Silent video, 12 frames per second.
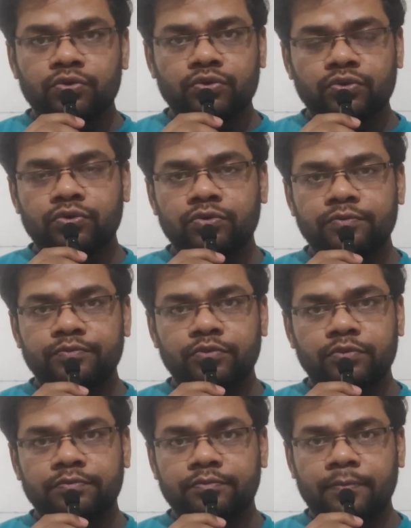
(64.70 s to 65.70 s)
उसको
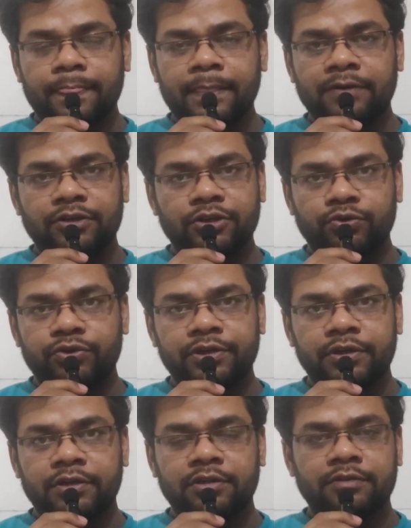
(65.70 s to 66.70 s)
रीट्वीट
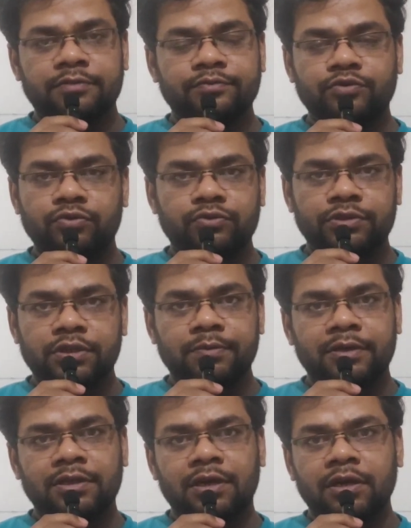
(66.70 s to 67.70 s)
करना था तो उसके
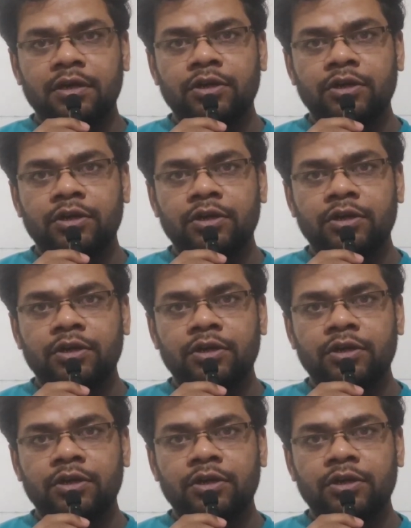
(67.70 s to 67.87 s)
बाद